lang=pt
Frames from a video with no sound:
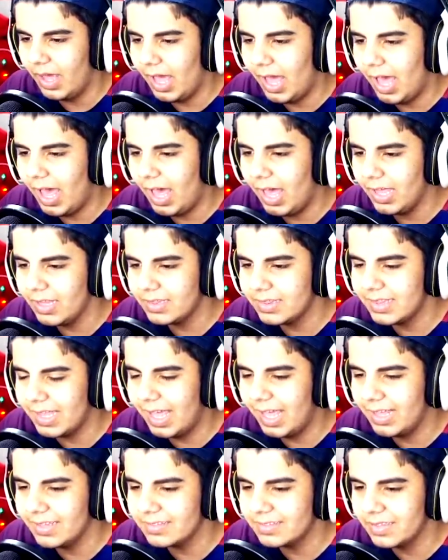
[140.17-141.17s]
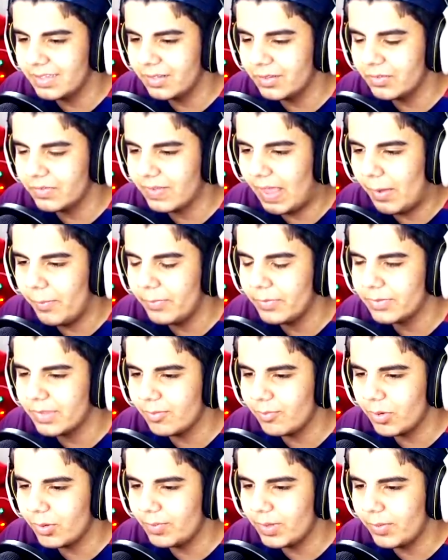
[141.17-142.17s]
toma, ah, tá, você não sabe, não tem
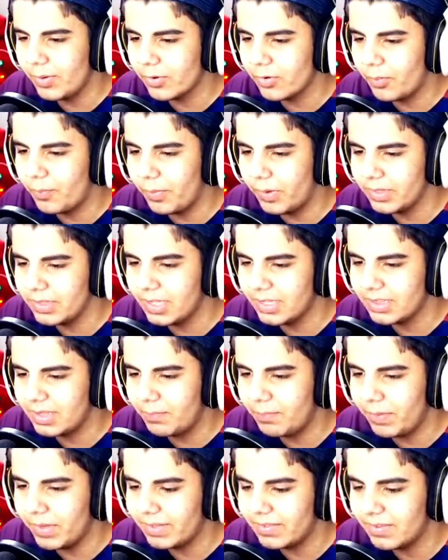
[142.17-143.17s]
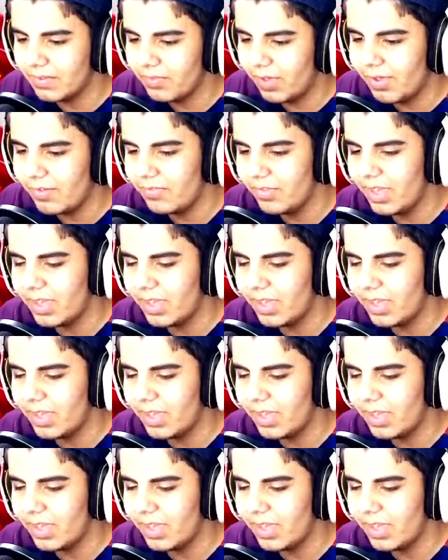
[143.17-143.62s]
problema, Cole. Pode dar TP que você vai vir